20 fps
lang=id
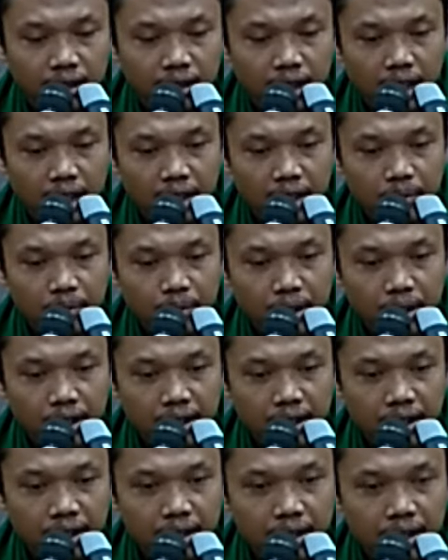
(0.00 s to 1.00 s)
api
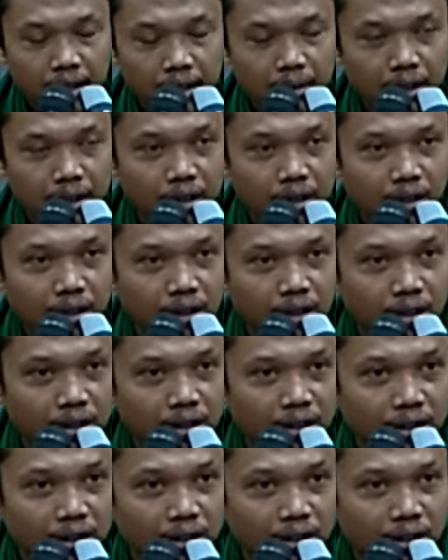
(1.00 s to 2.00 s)
apa itu
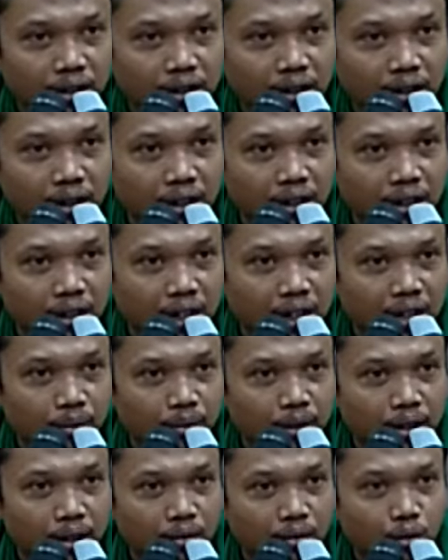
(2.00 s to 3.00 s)

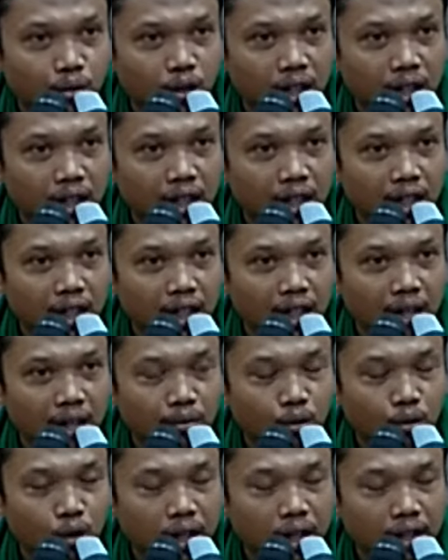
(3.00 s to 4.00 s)
api bukanlah
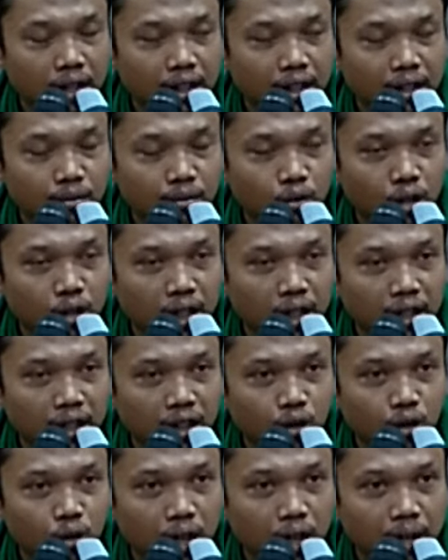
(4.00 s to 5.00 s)
bukan bukan
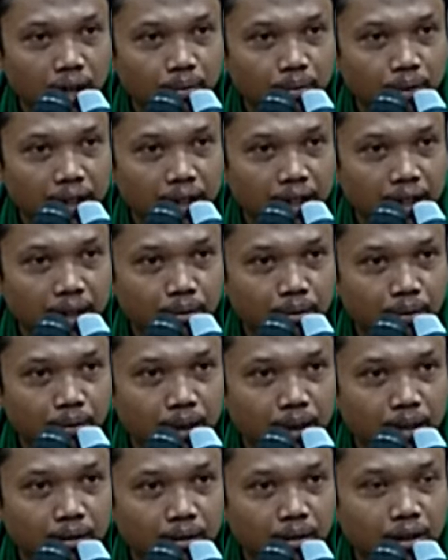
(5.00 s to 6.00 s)
itu api nempel
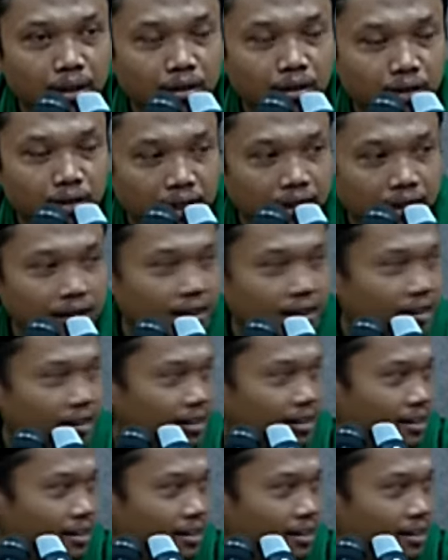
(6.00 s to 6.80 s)
di papan tulis